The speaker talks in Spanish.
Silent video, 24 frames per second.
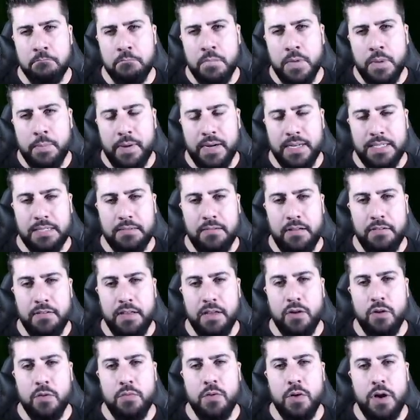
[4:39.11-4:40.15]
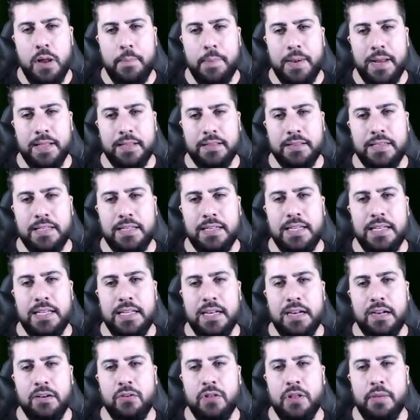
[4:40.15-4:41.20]
parece más bien como una plastilina,
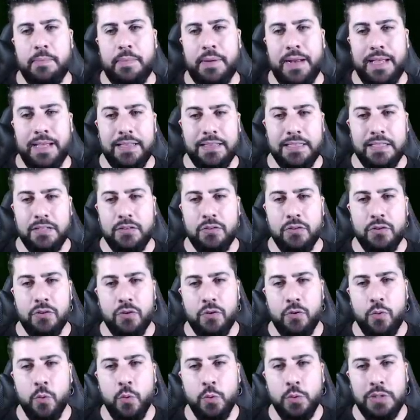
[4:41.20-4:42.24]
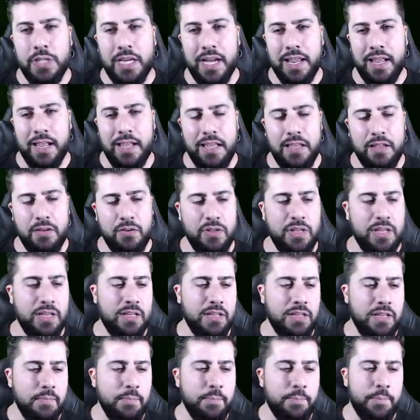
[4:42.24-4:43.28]
algo de plástico cutre aquí. Oye,
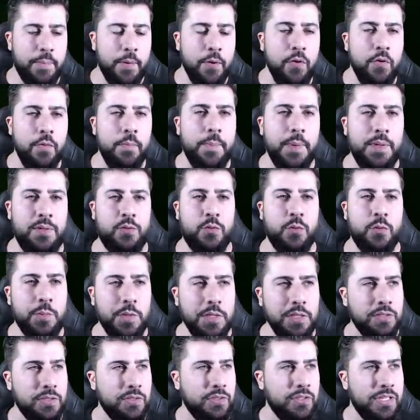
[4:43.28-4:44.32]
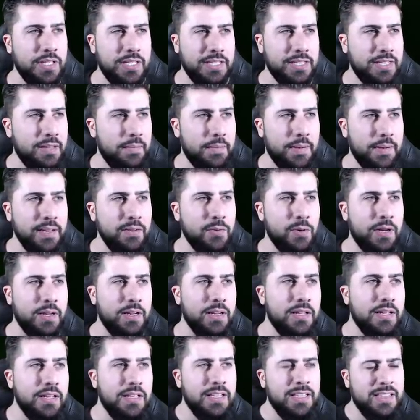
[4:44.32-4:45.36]
qué poco presupuesto tiene esta película.
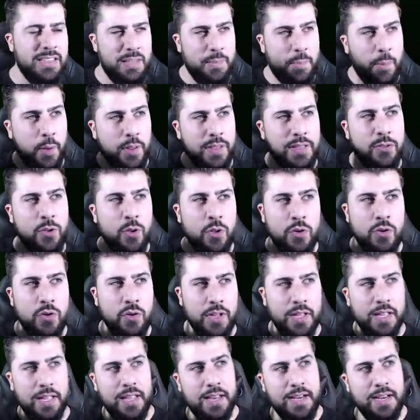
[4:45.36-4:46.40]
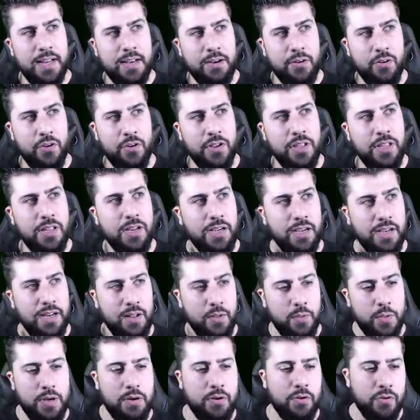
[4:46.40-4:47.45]
Después de todo lo que generó y
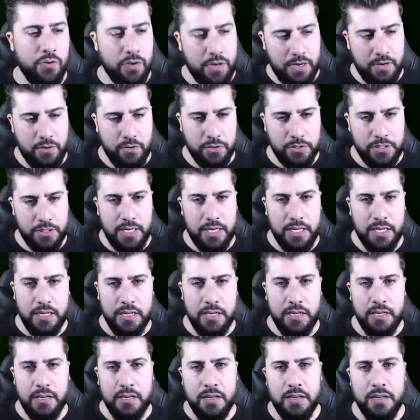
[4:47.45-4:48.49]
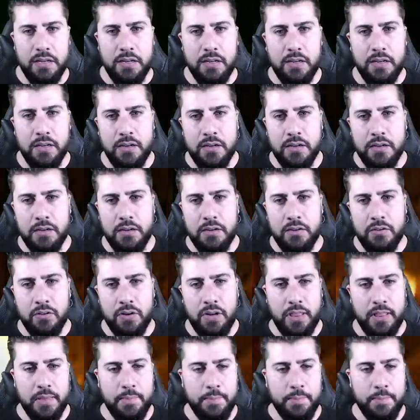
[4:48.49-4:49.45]
recaudaron con las otras, con las de